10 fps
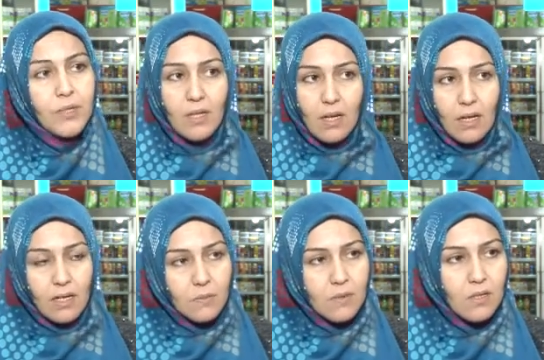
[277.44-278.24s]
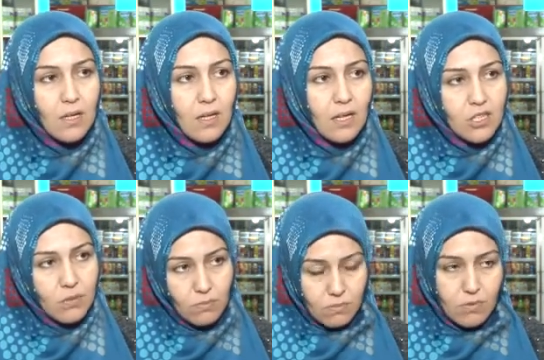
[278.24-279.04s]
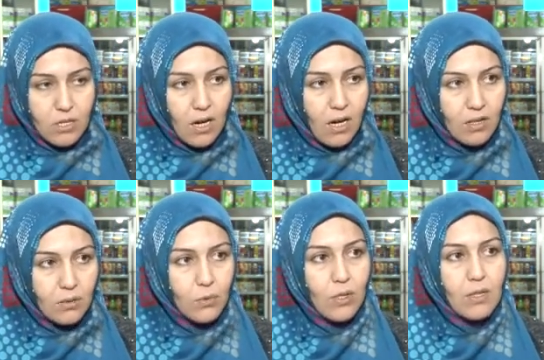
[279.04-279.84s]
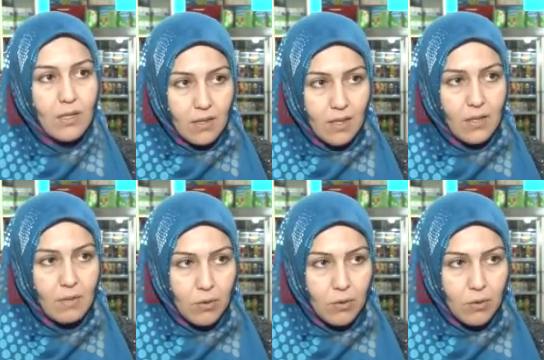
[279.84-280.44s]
ki aramızda eşim çağırdı buraya tekrardan